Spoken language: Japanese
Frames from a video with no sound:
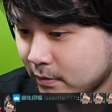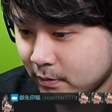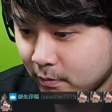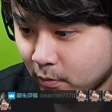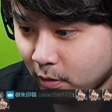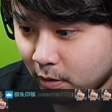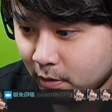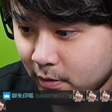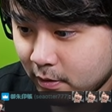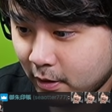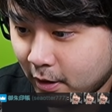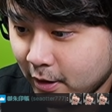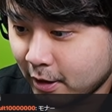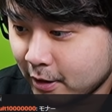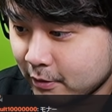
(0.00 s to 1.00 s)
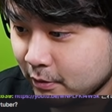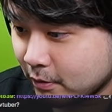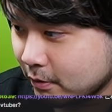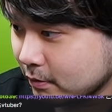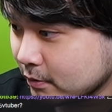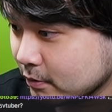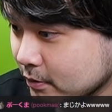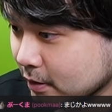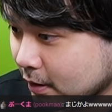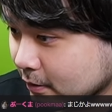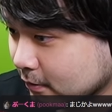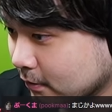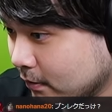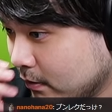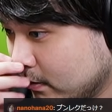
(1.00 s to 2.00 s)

ほらかなえとくずはと